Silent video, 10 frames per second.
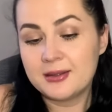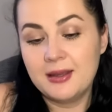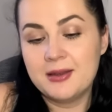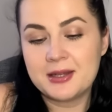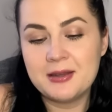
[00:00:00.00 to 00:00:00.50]

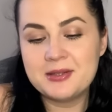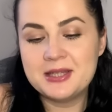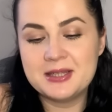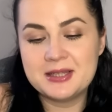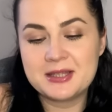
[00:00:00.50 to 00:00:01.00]
наверное,
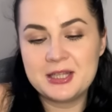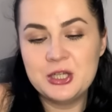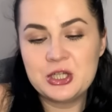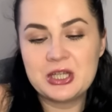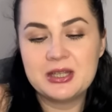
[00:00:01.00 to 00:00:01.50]
все
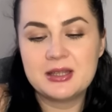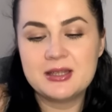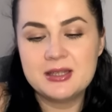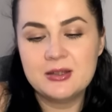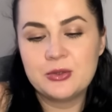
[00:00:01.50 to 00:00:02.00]
сестрички это
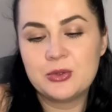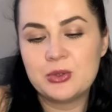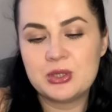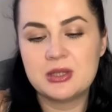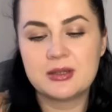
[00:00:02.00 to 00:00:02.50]
делают, то
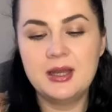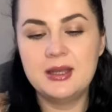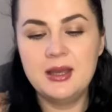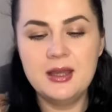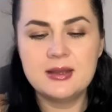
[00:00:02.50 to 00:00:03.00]
есть иногда
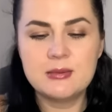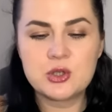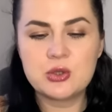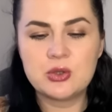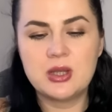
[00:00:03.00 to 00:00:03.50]
я ей там
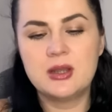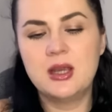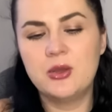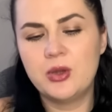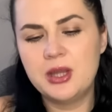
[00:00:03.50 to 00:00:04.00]
что-то
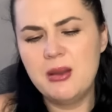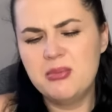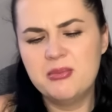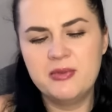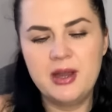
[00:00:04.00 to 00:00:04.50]
отдаю, она
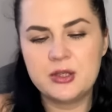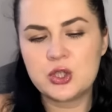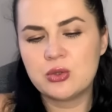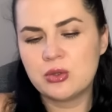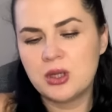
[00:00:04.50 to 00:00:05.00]
бывает
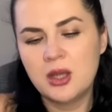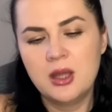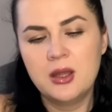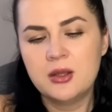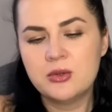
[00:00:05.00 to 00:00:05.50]
что-то,
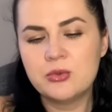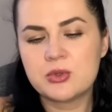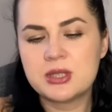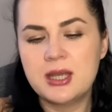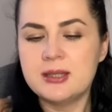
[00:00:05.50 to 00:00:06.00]
ну,
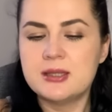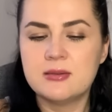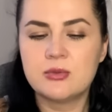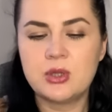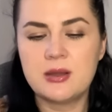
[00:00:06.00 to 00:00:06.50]
знаете,
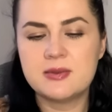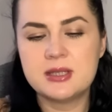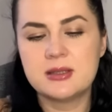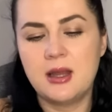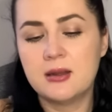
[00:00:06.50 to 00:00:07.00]
вот так
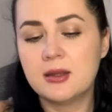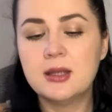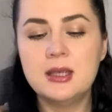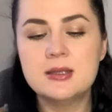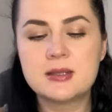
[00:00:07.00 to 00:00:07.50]
всегда, когда
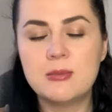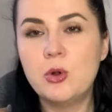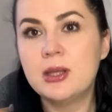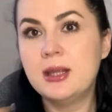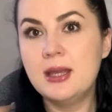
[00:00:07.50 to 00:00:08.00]
есть кому
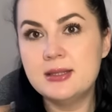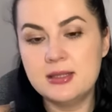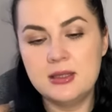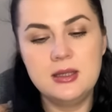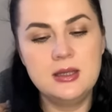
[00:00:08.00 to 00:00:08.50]
отдать,
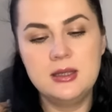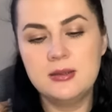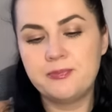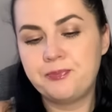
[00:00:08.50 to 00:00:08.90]
и